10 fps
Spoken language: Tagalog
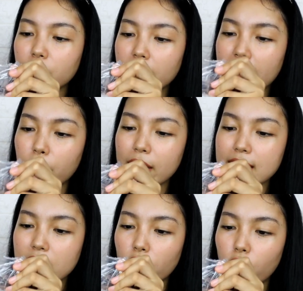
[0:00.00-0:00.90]
nung
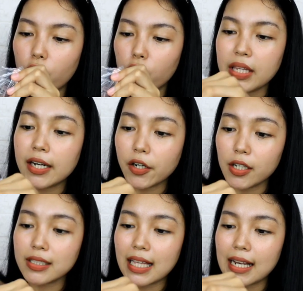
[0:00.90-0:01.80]
request ko,
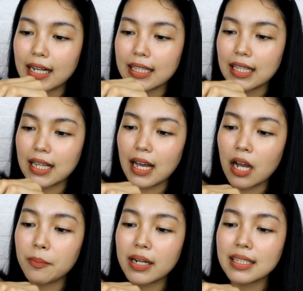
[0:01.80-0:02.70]
ni-roll talaga nila.
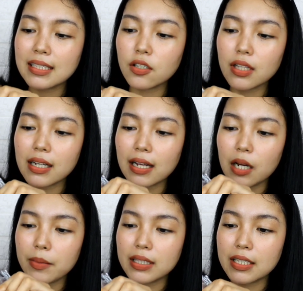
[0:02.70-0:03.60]
Kapag ganito
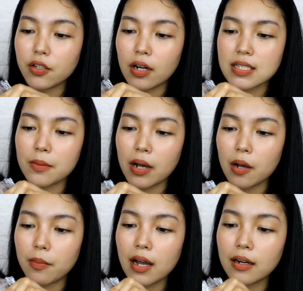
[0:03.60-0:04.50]
nagagamitin nyo nga sa
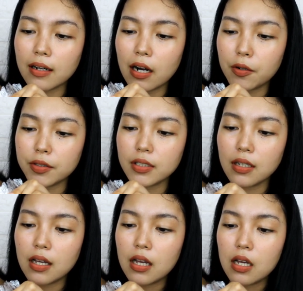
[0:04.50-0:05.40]
mga background,
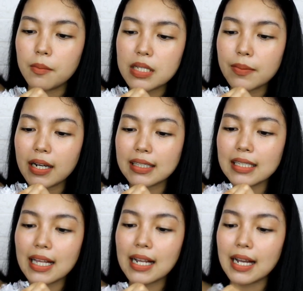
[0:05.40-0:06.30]
mas
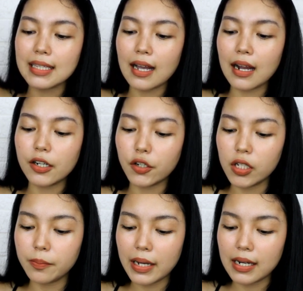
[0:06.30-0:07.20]
maganda talaga
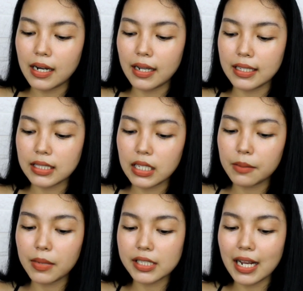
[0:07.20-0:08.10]
naka-roll para
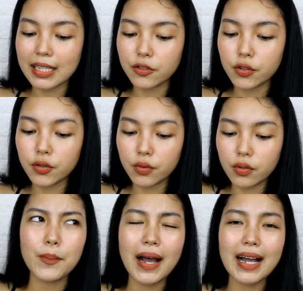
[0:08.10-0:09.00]
hindi
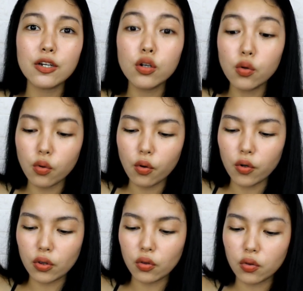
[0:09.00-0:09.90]
masyadong
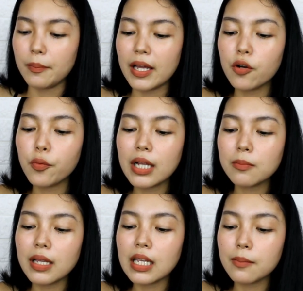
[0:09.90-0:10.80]
malulukot. Pero
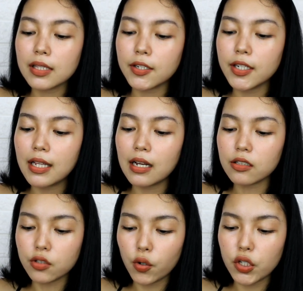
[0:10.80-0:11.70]
1 mm
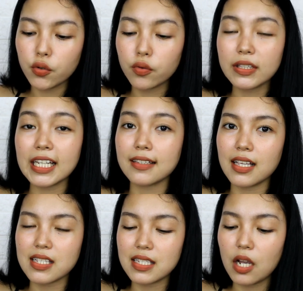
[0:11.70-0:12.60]
lang to, yung
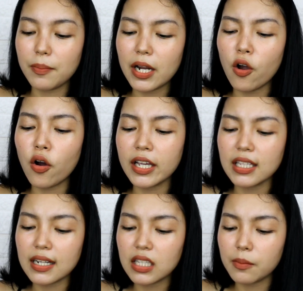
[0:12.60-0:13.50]
thickness na. Pero okay
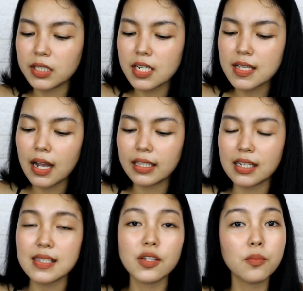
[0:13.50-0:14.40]
na rin naman siya sa akin
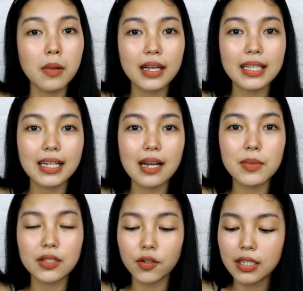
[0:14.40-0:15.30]
kasi yung mga
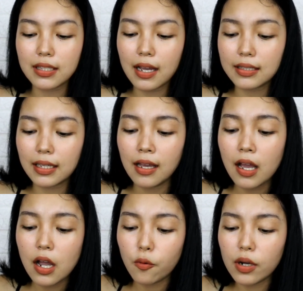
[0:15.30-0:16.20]
ginagamit ko rin dati,
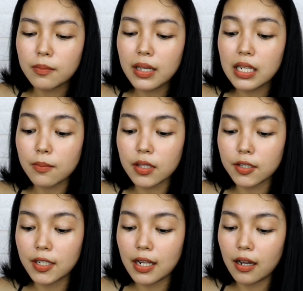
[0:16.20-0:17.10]
1 mm
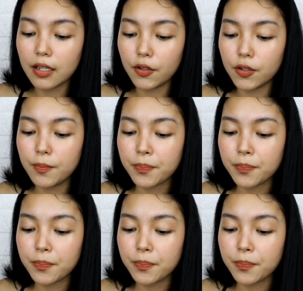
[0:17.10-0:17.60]
lang yon.